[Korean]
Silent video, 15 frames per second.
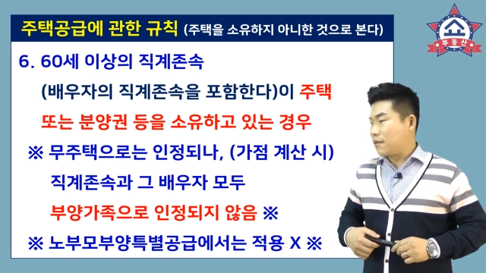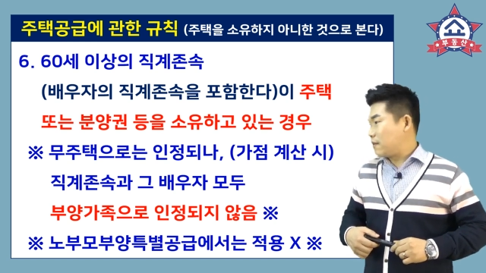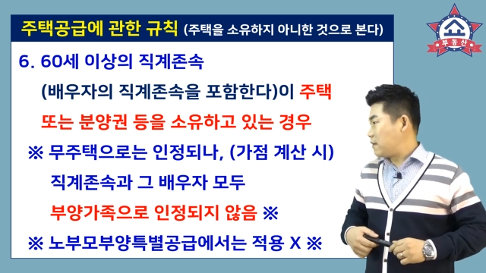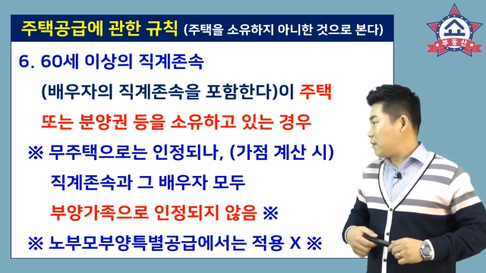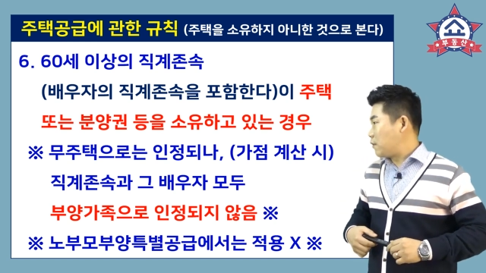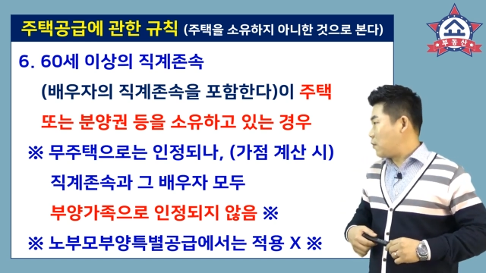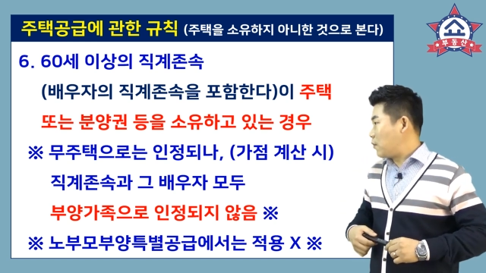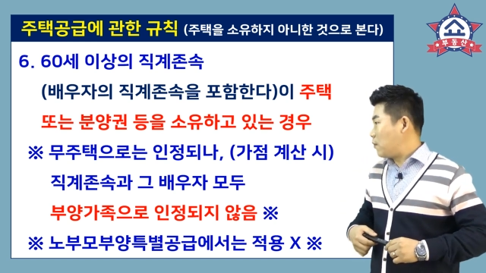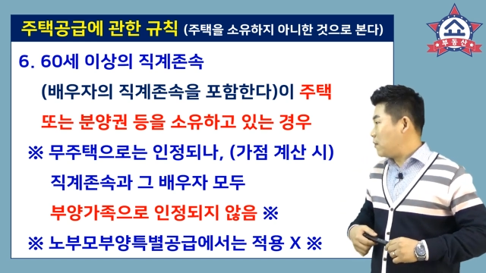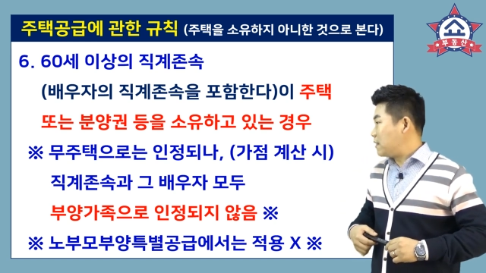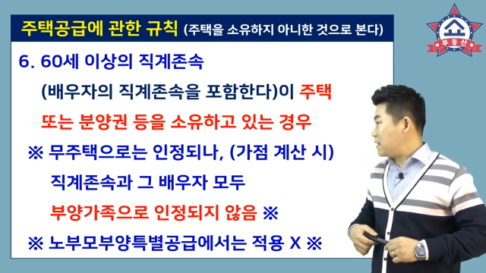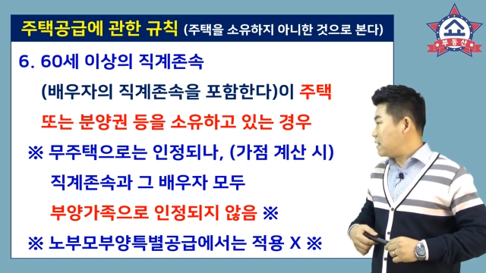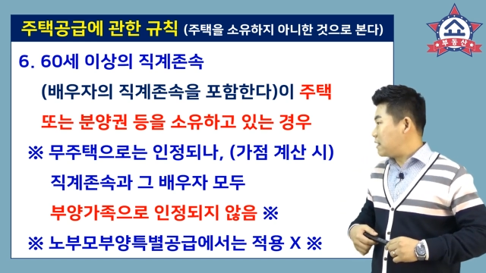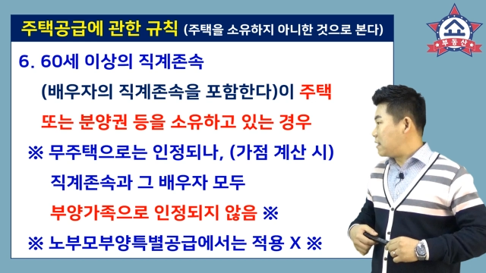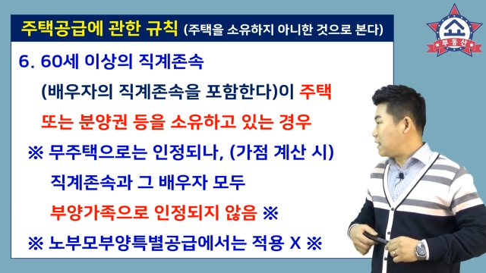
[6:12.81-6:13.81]
그리고
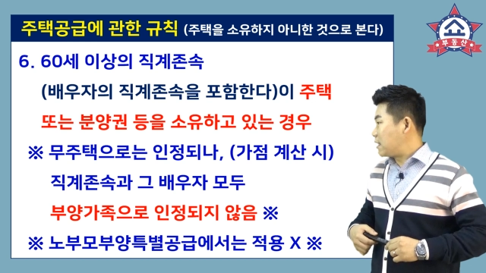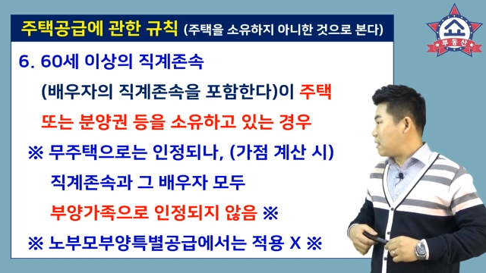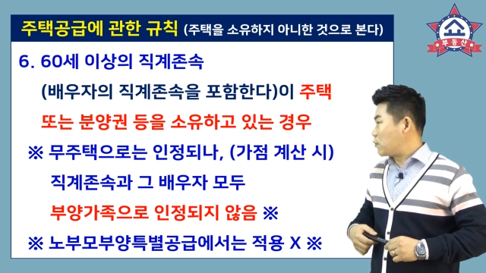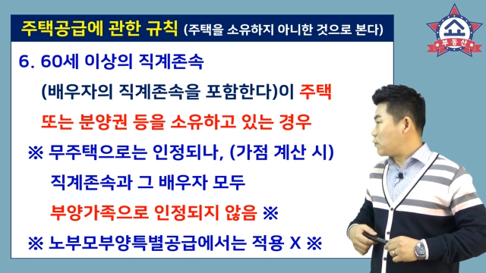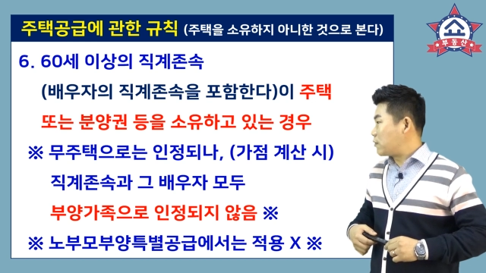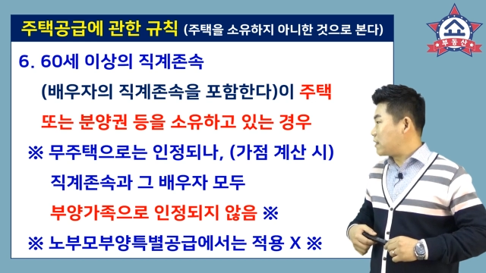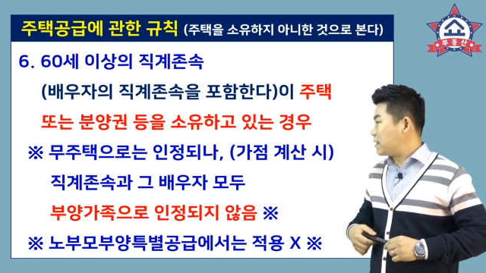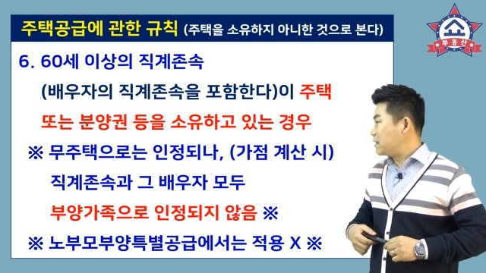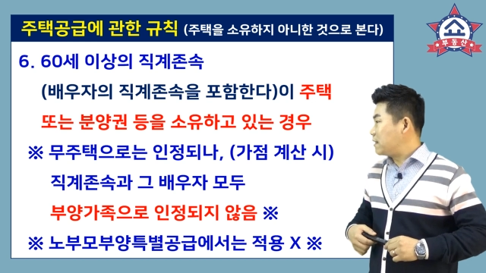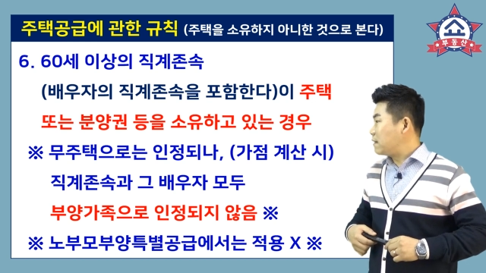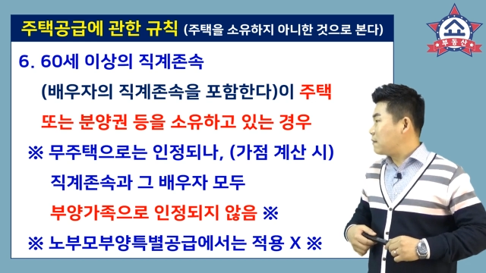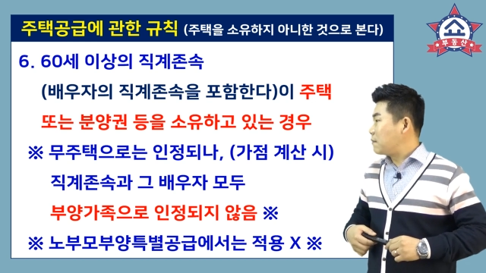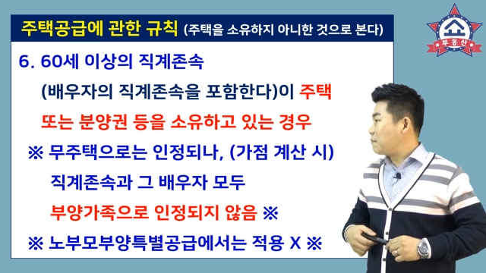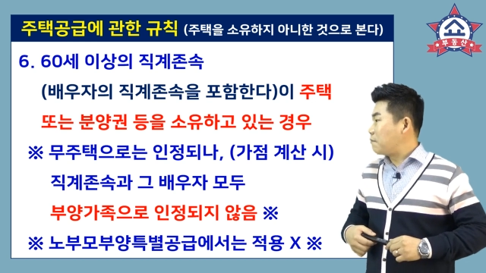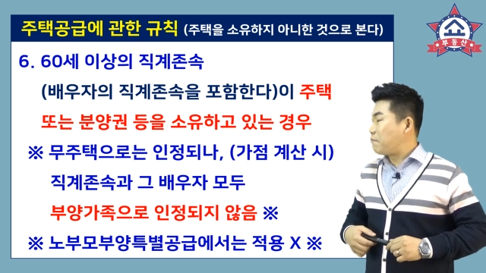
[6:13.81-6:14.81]
직계 존속은
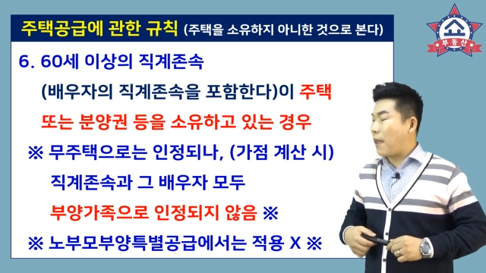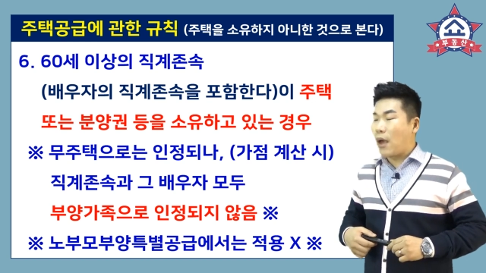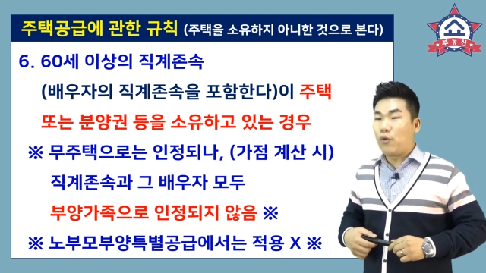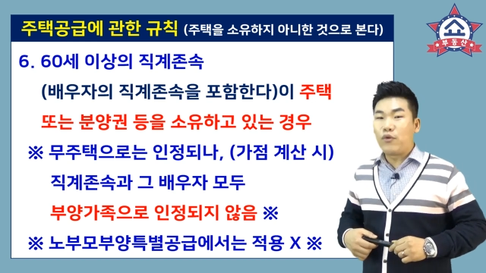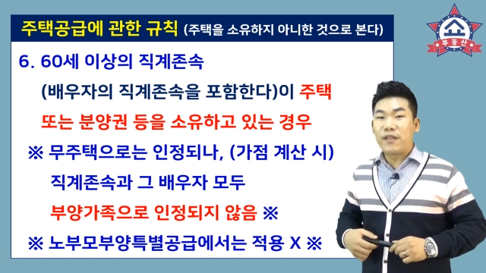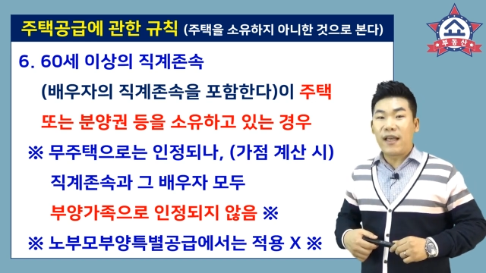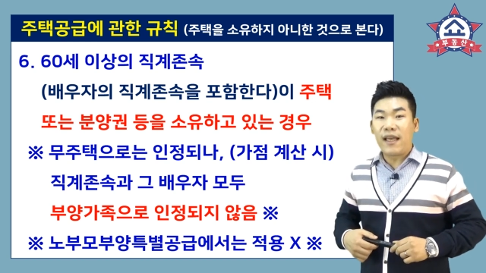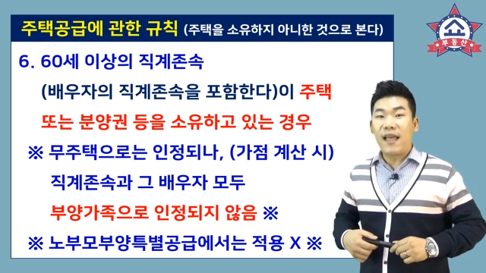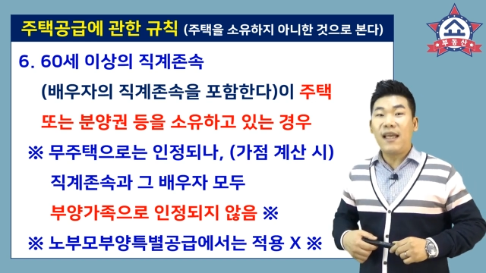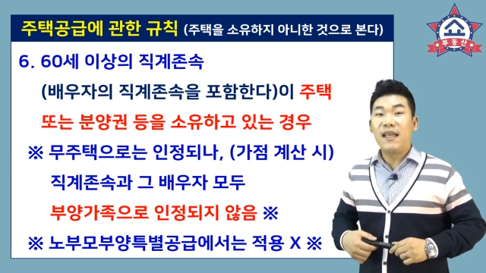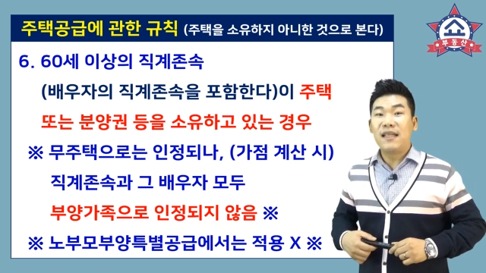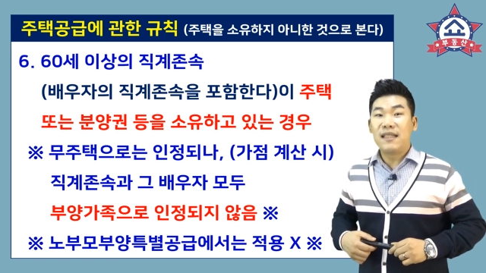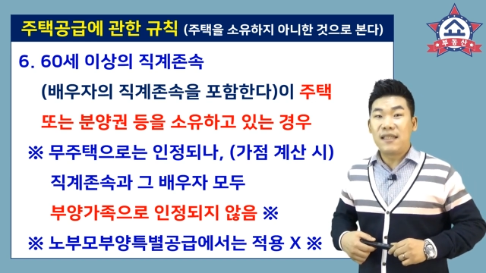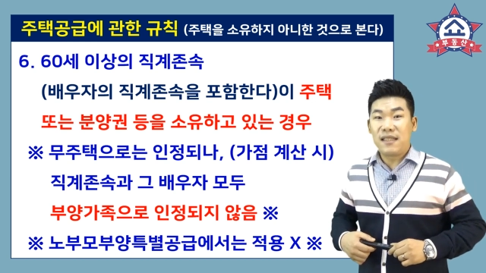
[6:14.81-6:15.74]
배우자의